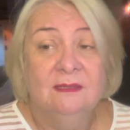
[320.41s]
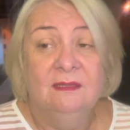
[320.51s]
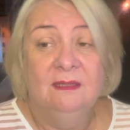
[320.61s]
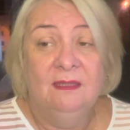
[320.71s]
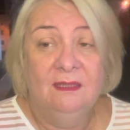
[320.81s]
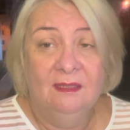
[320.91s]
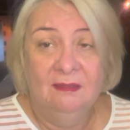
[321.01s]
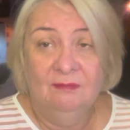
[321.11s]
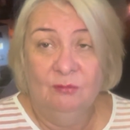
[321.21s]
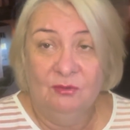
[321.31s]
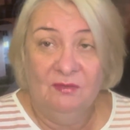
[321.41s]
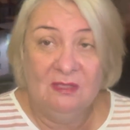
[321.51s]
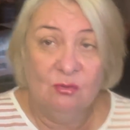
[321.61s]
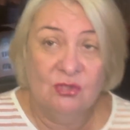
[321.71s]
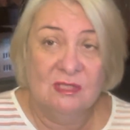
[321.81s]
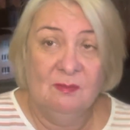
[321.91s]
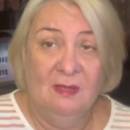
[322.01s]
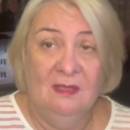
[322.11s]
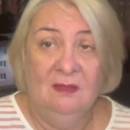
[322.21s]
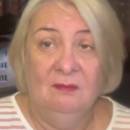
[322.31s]
И вот видите, уже за
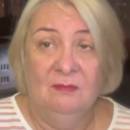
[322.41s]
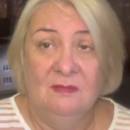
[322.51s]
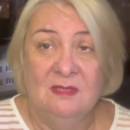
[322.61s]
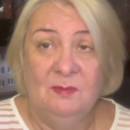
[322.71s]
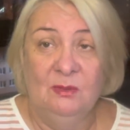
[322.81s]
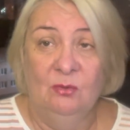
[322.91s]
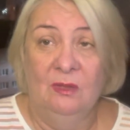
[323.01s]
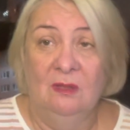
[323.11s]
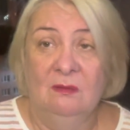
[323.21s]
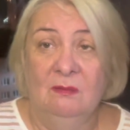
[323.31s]
моей спиной